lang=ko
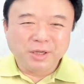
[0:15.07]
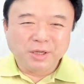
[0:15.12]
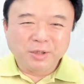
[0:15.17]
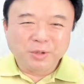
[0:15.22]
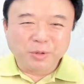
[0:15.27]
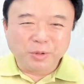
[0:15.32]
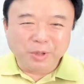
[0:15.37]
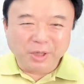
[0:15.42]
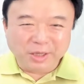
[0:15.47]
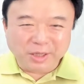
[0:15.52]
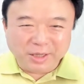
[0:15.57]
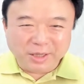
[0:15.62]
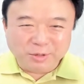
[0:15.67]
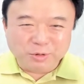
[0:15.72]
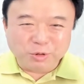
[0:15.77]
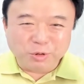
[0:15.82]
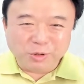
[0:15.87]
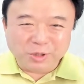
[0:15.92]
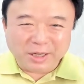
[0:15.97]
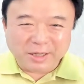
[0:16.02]
토익
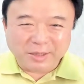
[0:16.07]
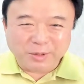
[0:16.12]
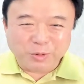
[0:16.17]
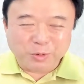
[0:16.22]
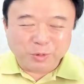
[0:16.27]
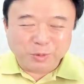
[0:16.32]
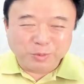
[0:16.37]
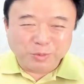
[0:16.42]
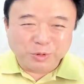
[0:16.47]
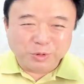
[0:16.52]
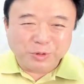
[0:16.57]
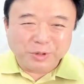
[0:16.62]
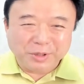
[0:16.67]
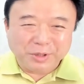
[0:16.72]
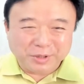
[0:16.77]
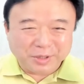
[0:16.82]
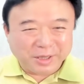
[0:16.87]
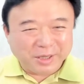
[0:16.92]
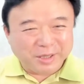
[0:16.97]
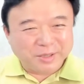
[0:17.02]
기출 단어 공부
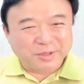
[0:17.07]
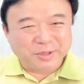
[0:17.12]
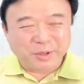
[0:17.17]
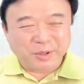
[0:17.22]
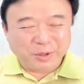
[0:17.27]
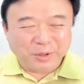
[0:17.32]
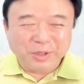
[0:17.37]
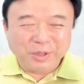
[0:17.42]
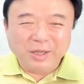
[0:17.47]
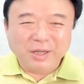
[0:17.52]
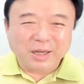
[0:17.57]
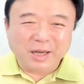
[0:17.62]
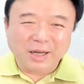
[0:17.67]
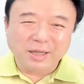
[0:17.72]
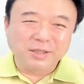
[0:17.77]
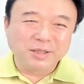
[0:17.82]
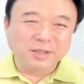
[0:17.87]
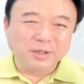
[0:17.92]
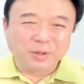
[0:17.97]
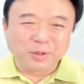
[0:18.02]
이렇게 해서
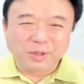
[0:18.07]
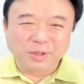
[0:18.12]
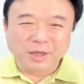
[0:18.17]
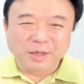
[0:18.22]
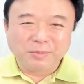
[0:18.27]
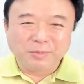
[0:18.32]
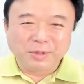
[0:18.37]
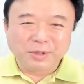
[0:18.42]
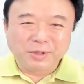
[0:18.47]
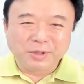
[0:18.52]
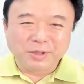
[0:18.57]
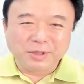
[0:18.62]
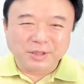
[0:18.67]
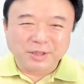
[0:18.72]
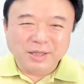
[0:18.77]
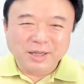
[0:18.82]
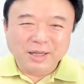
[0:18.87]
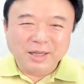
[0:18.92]
같이 정리하면은